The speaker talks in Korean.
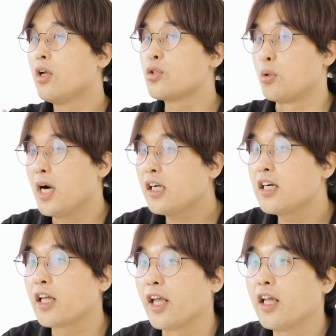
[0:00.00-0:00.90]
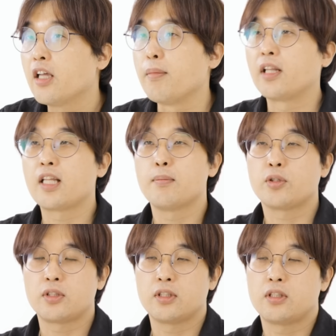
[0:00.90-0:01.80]
정확하게
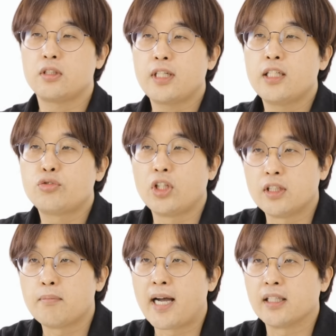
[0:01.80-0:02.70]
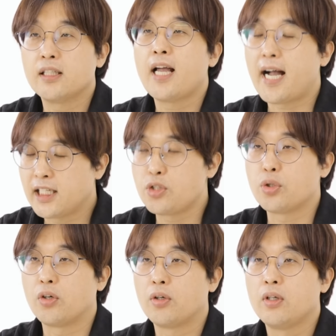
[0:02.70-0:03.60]
메타버스를 뜻할 수 있는 말은
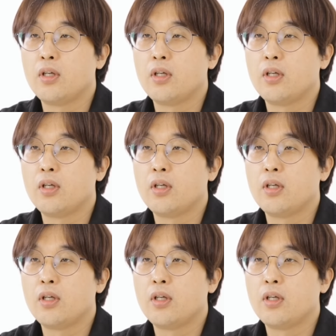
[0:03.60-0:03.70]
아니죠.